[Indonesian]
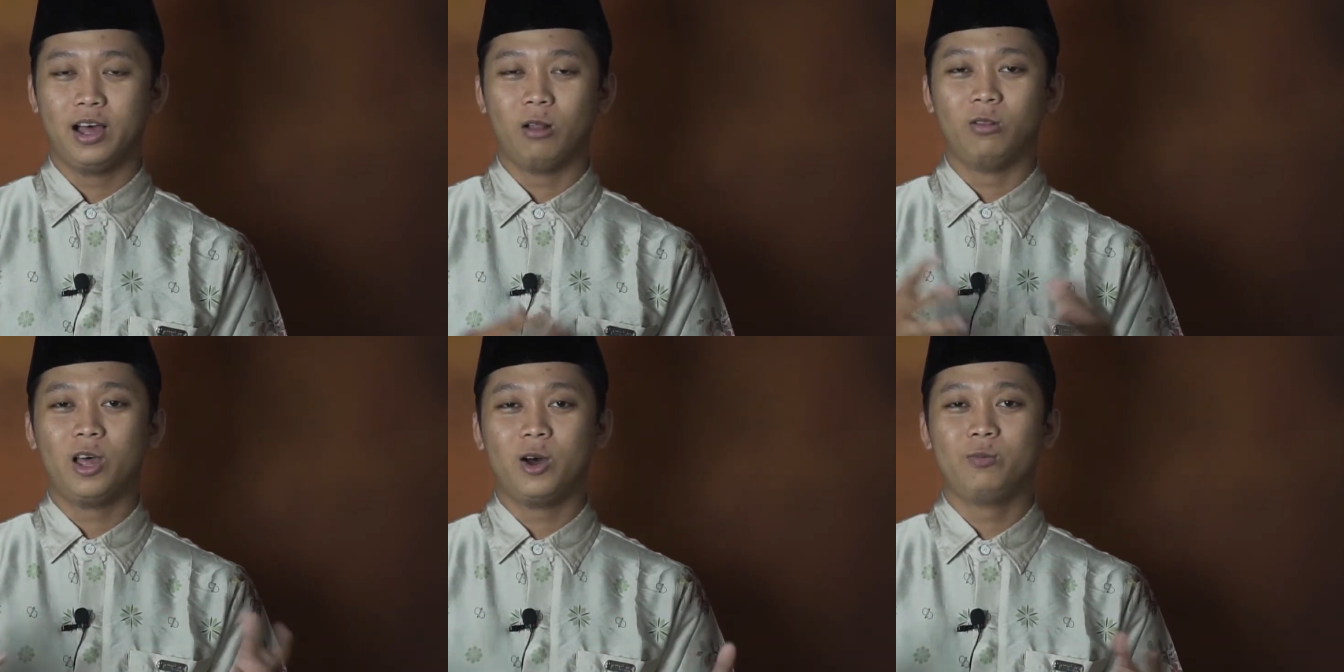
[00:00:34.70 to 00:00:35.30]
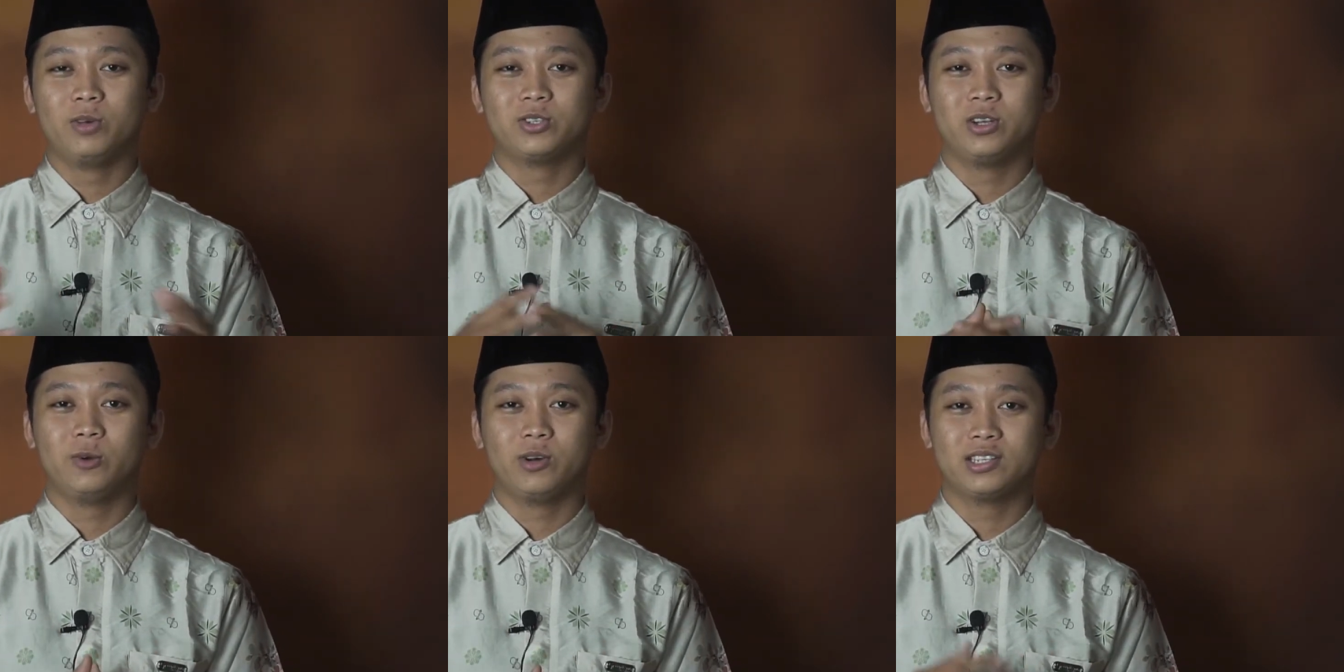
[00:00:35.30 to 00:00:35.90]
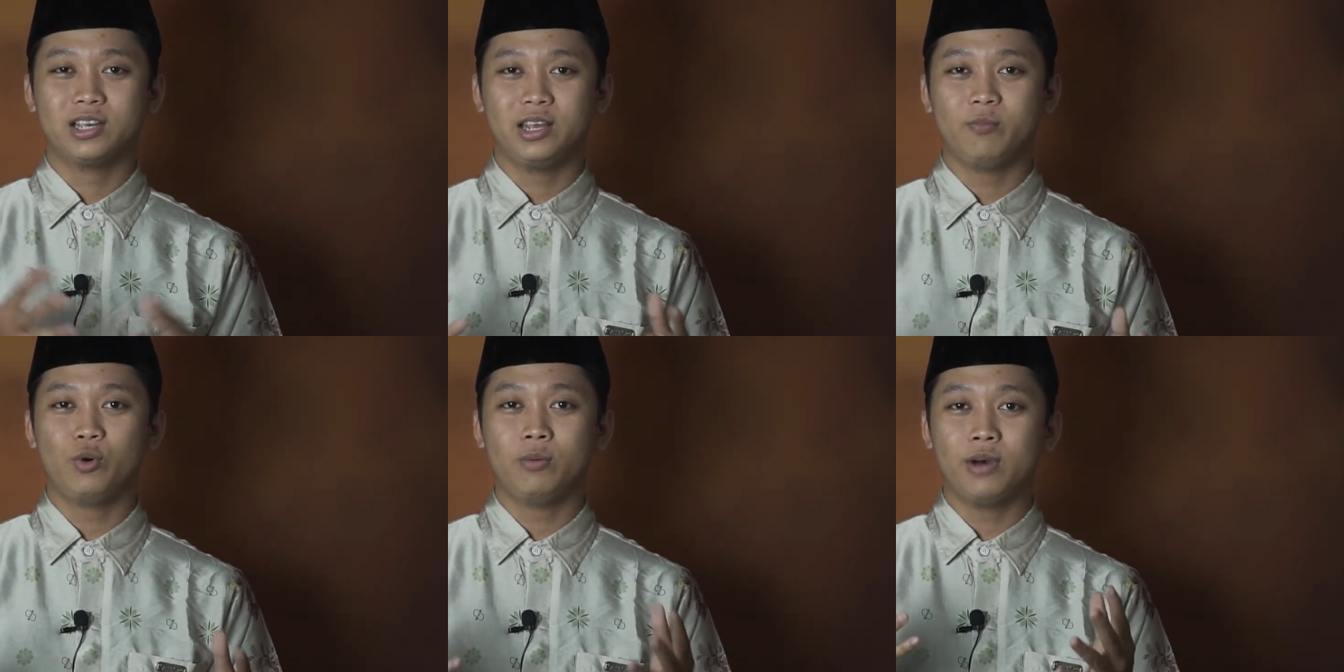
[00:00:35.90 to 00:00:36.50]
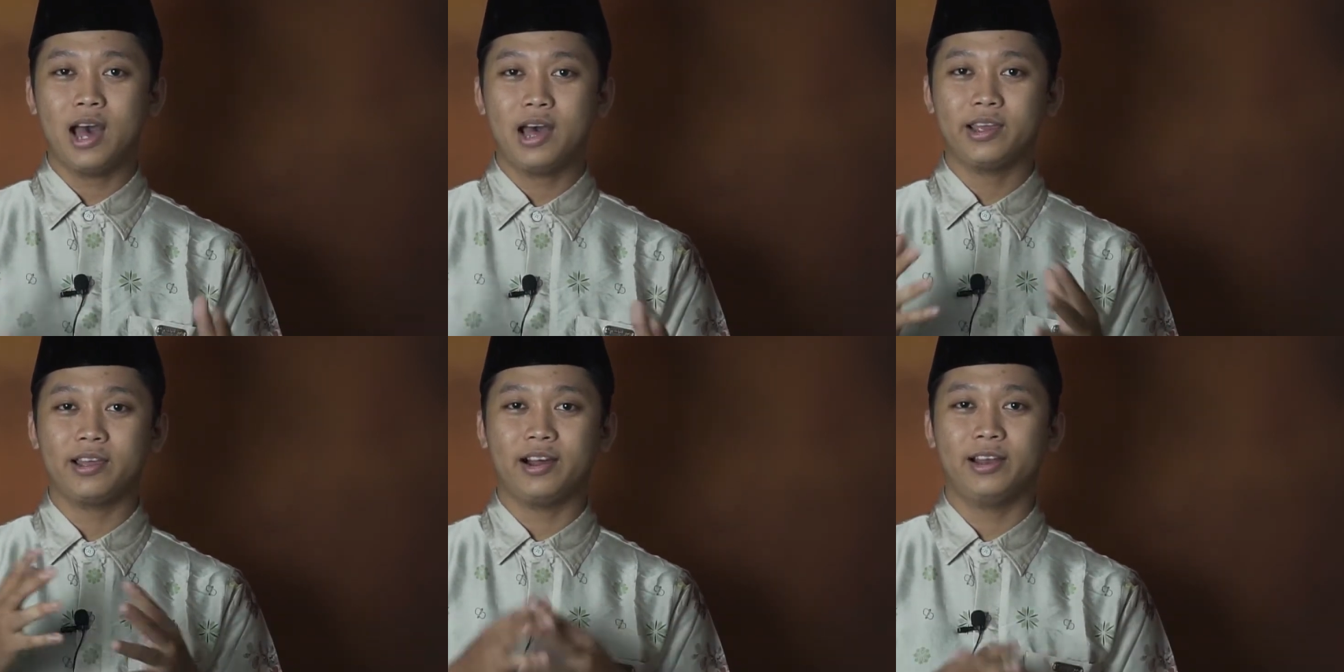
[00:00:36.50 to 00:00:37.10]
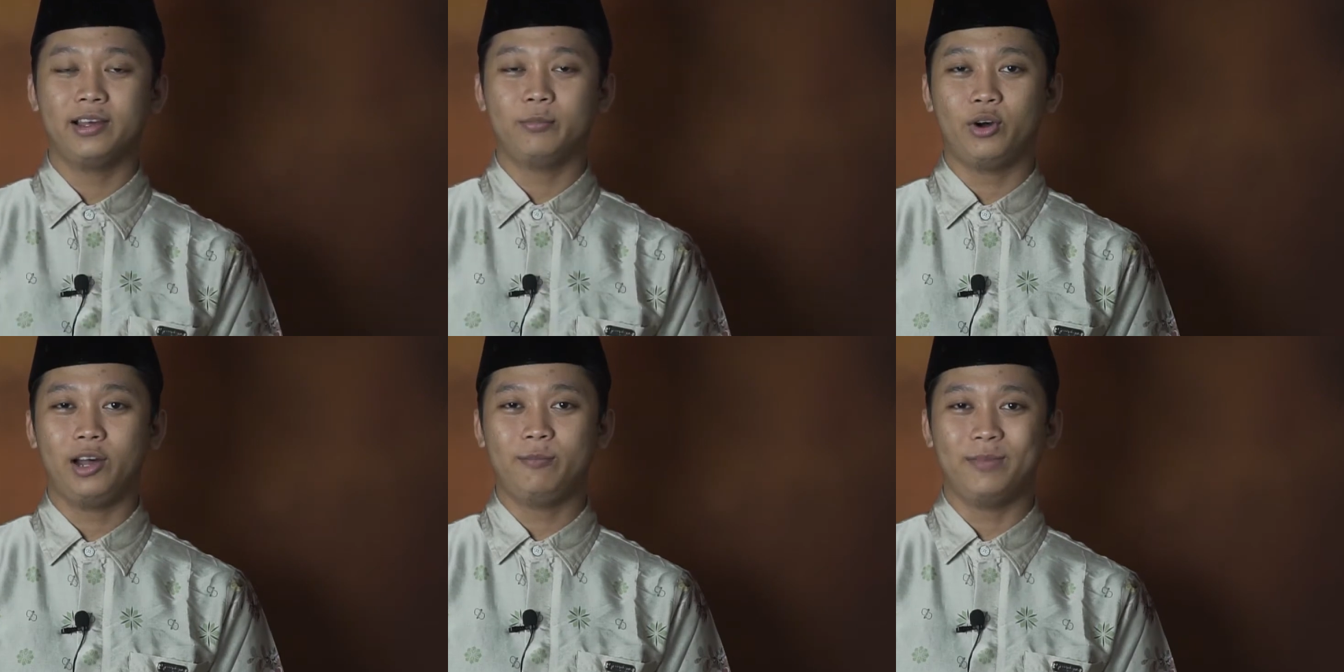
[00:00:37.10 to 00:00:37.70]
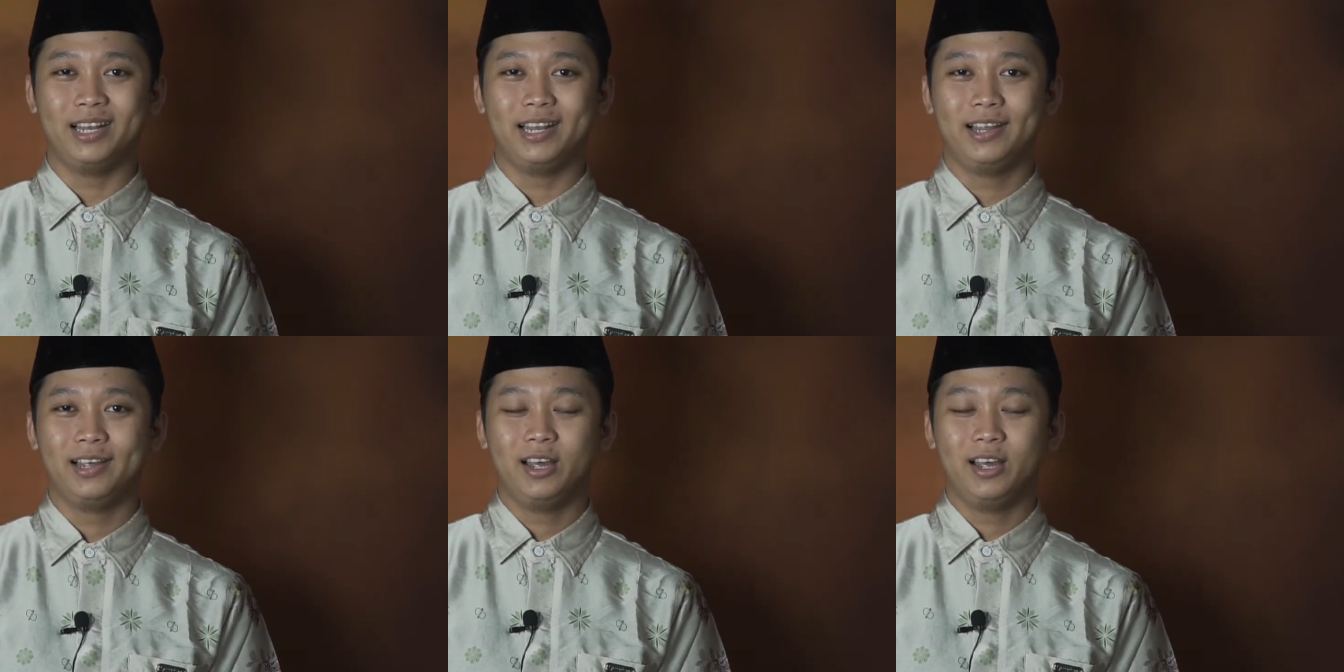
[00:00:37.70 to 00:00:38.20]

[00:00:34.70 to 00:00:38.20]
Allahumma salli wa sallim wa barik ala Muhammad